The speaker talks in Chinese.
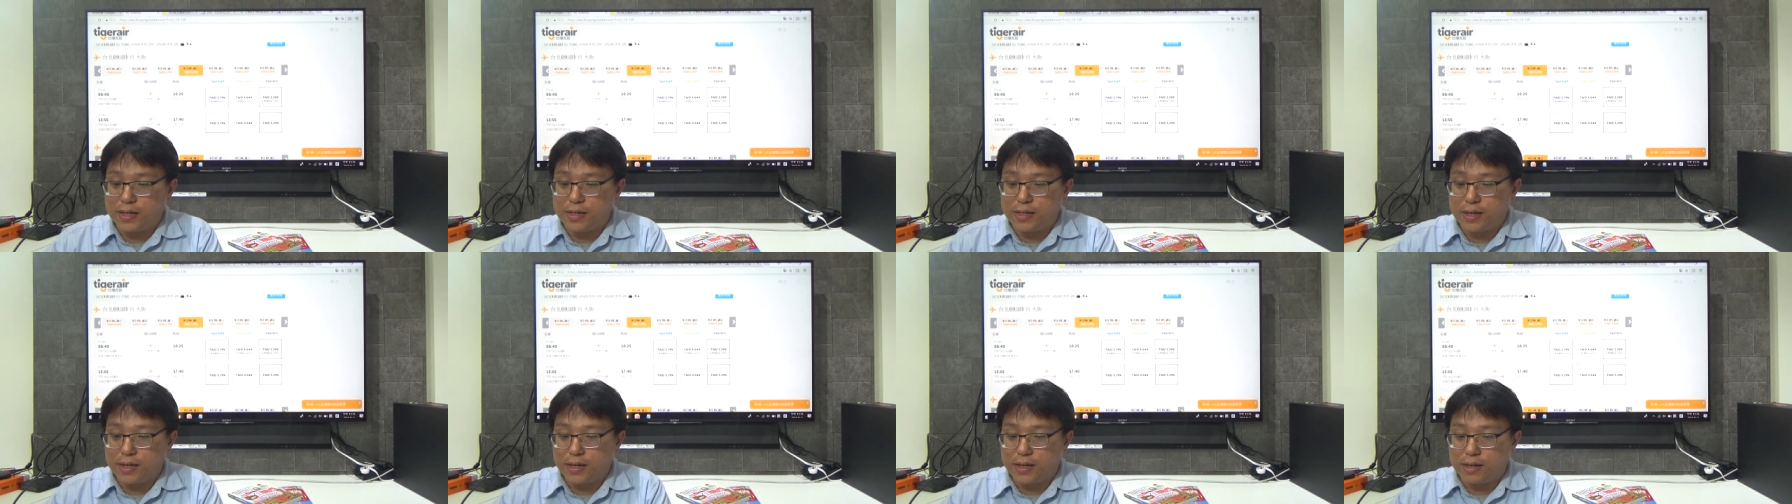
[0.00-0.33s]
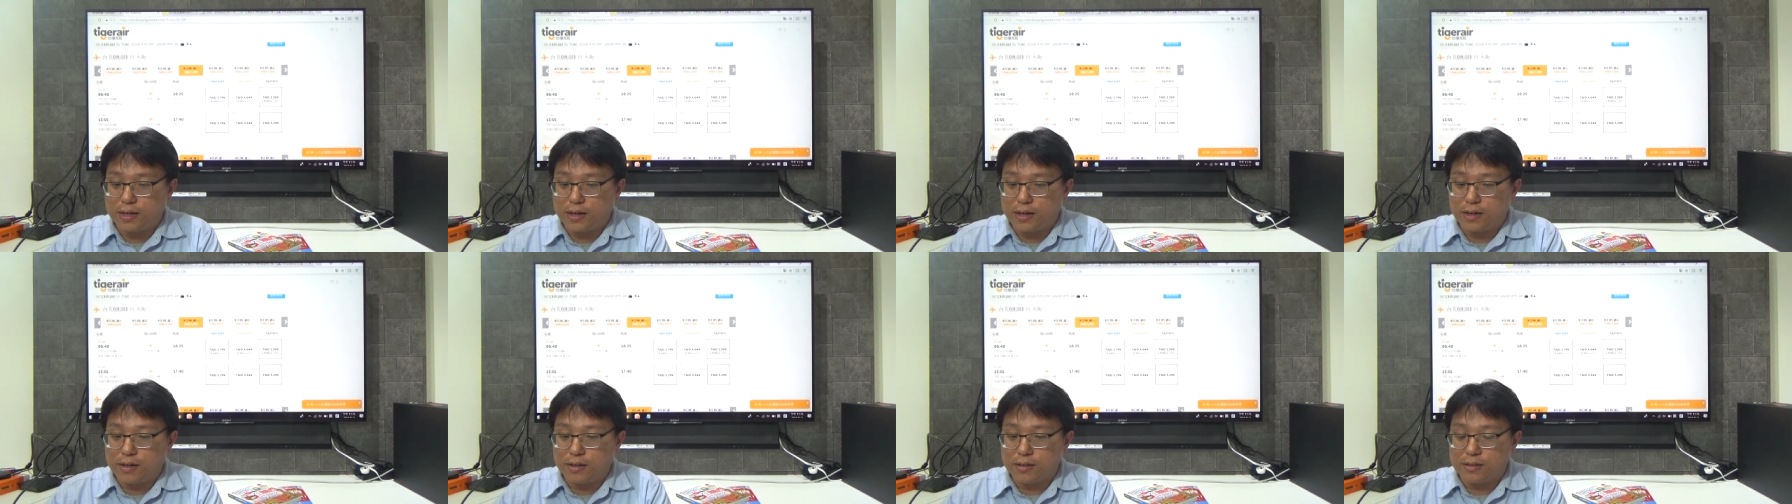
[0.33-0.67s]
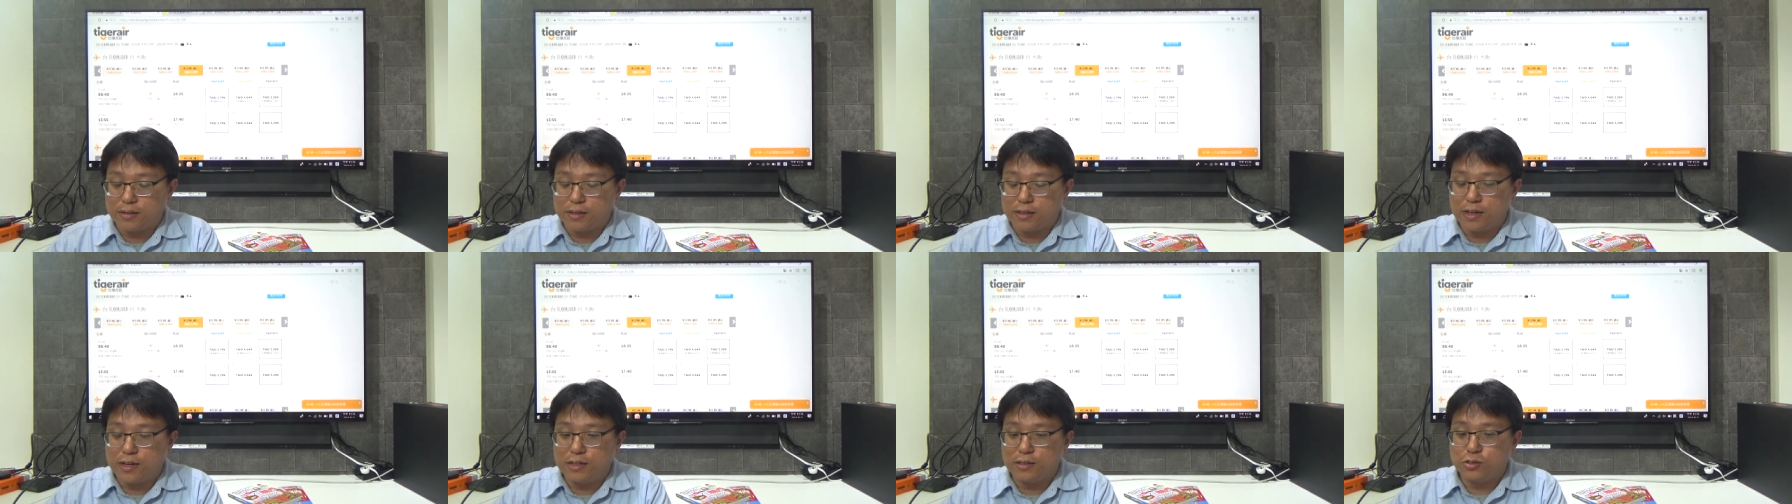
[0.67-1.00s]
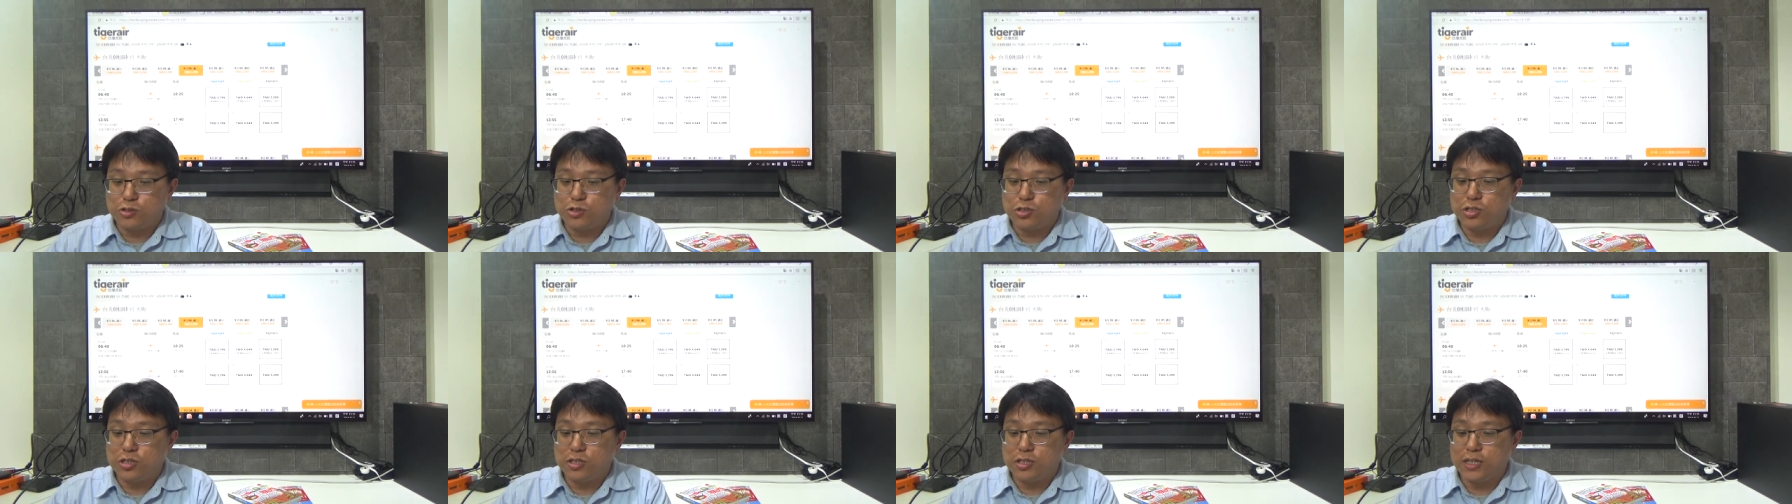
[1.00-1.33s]
宜点啦。你看，
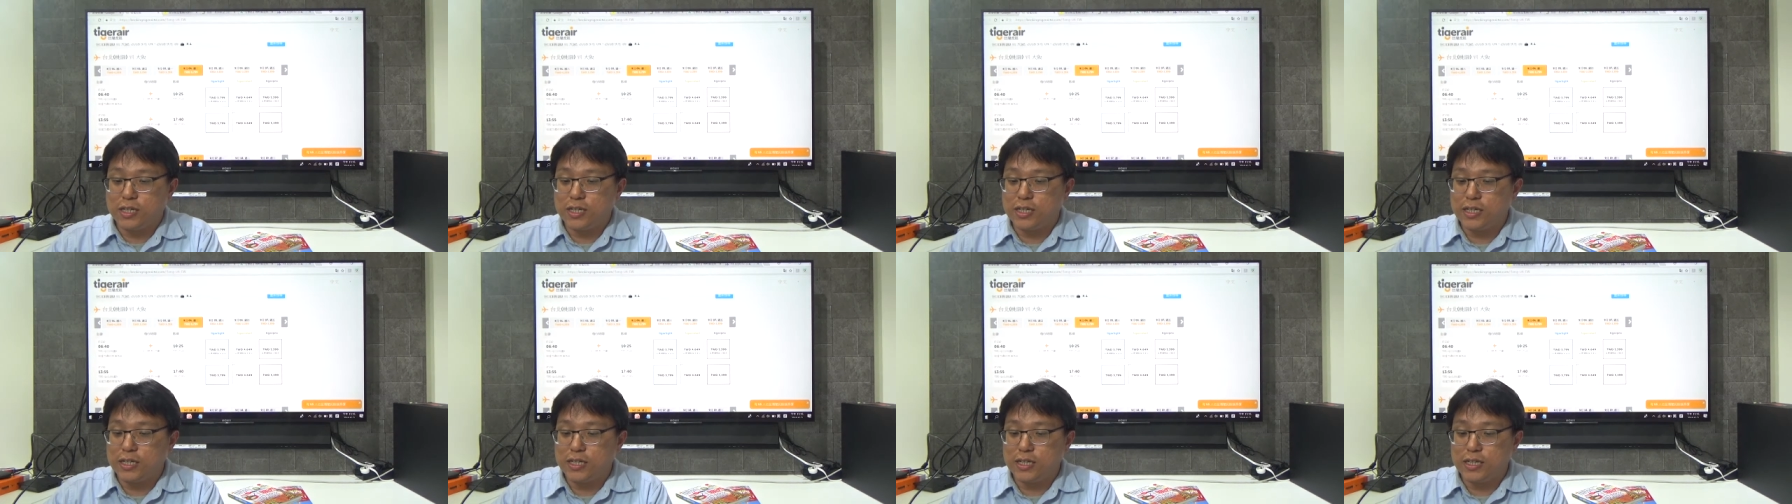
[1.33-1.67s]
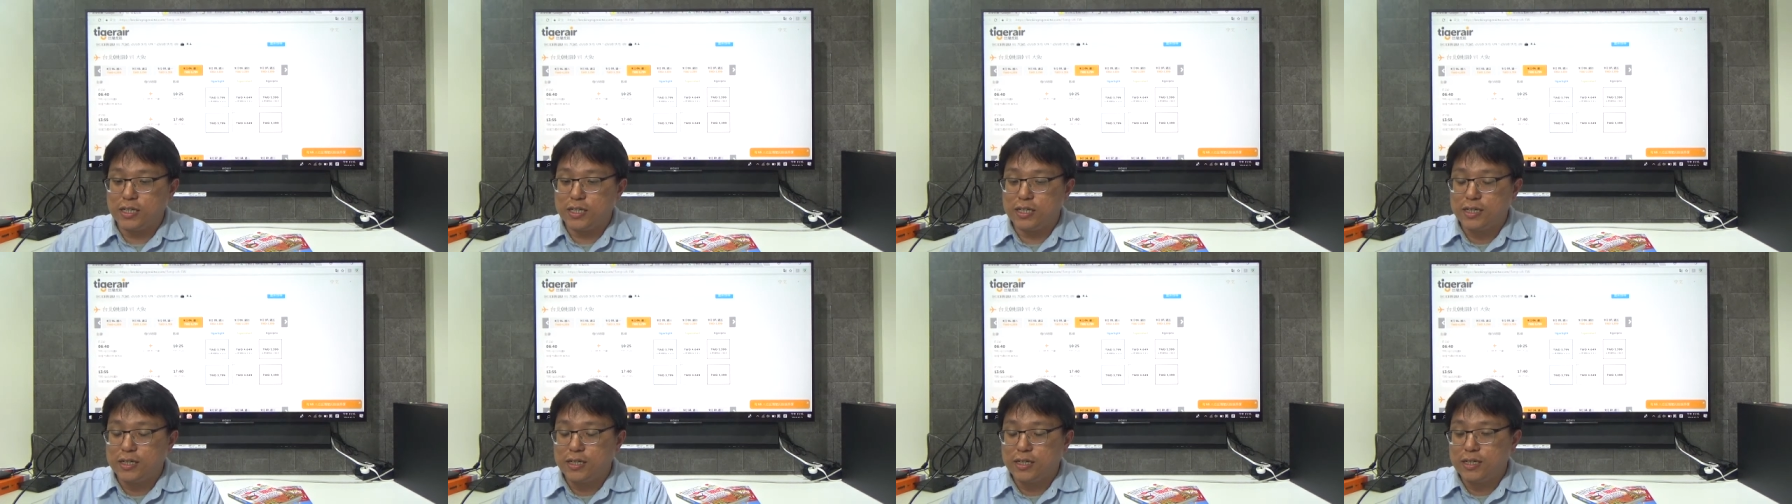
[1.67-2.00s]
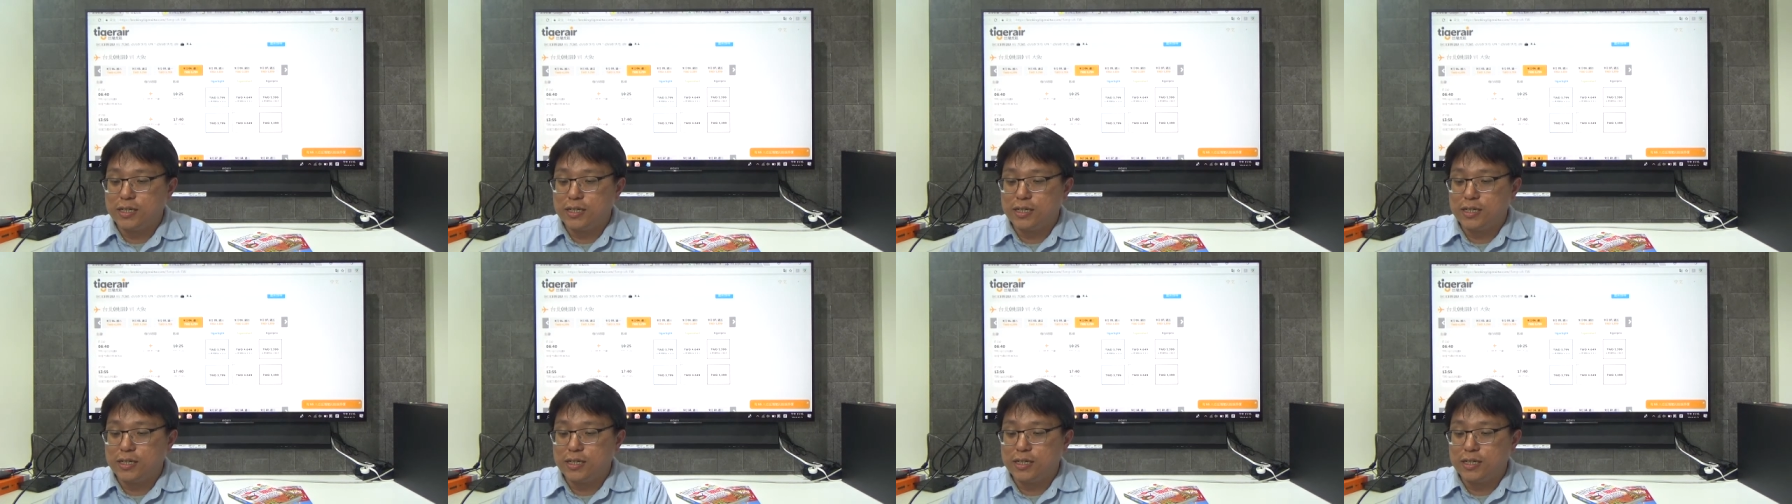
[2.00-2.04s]
距离